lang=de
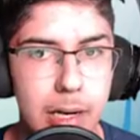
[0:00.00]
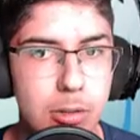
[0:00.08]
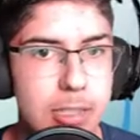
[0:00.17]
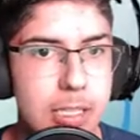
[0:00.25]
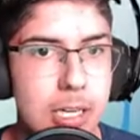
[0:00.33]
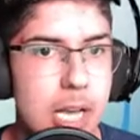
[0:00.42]
Und
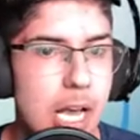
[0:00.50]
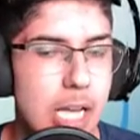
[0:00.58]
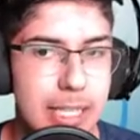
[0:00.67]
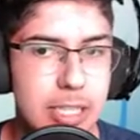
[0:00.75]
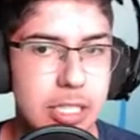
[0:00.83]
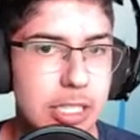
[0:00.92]
dann,
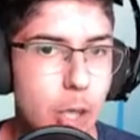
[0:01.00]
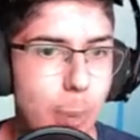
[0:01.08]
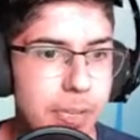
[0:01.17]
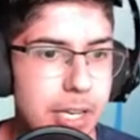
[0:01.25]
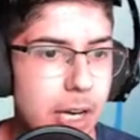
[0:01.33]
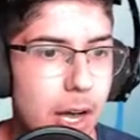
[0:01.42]
dann
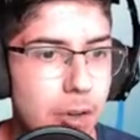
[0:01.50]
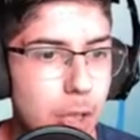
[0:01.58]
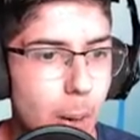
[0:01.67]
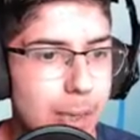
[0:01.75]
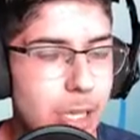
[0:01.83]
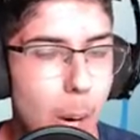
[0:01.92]
kommt, der,
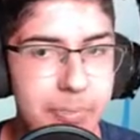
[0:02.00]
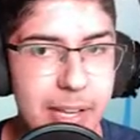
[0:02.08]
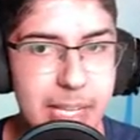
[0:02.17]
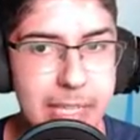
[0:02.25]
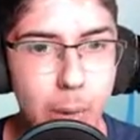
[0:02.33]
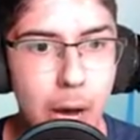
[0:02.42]
kommt der
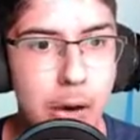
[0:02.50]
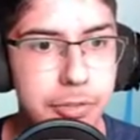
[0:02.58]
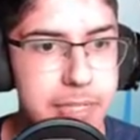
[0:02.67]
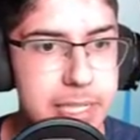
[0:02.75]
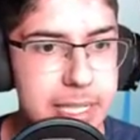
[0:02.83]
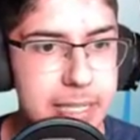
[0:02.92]
hier dauerhaft.
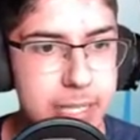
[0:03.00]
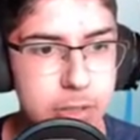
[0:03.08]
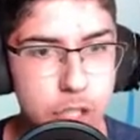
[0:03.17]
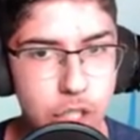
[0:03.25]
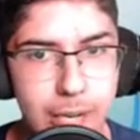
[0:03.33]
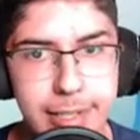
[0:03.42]
Was ist denn das für
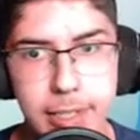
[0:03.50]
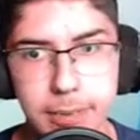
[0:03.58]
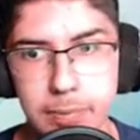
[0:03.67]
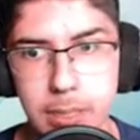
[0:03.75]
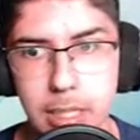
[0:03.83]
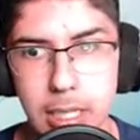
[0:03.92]
eine Scheiße?
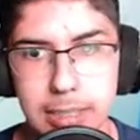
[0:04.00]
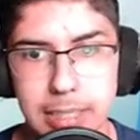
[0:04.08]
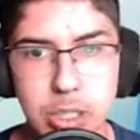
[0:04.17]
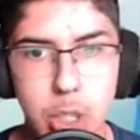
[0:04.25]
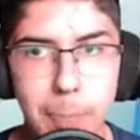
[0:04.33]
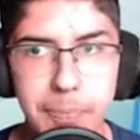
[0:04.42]

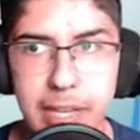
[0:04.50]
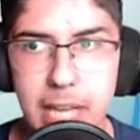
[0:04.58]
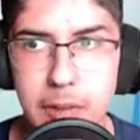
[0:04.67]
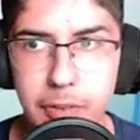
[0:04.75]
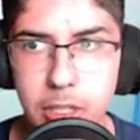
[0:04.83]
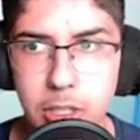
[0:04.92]
Dann kommt der hier
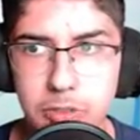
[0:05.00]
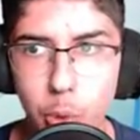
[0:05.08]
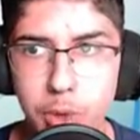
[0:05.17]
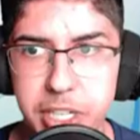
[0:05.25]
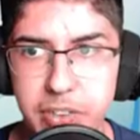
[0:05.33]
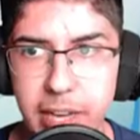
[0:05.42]
einfach
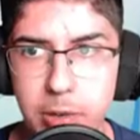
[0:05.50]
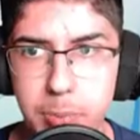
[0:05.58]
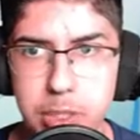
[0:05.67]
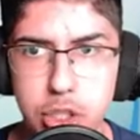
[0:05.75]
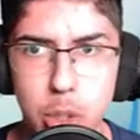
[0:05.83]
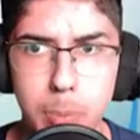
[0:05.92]
durchweg. Und
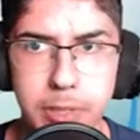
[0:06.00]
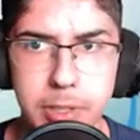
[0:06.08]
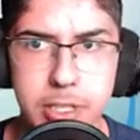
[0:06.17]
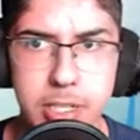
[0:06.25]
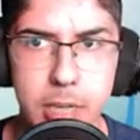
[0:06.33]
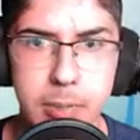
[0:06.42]
bitte stirbt
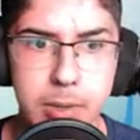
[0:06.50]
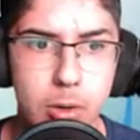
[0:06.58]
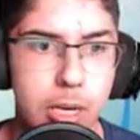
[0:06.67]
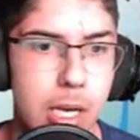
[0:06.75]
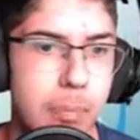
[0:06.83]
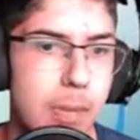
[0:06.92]
nicht, Stami.
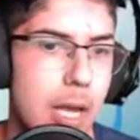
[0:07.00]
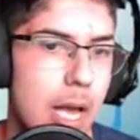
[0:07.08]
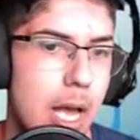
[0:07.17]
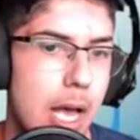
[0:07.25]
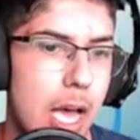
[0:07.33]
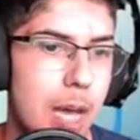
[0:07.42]
Okay.
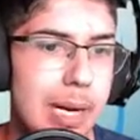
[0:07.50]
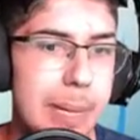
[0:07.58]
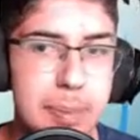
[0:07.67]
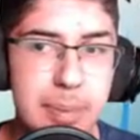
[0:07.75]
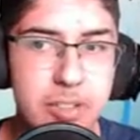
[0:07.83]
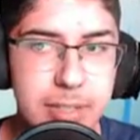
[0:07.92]
Er überlebt.
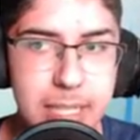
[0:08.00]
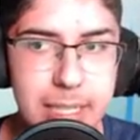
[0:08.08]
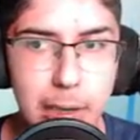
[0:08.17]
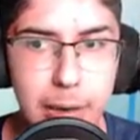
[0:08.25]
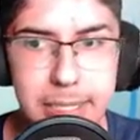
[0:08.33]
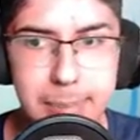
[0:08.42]
Aber das, das, genau das habe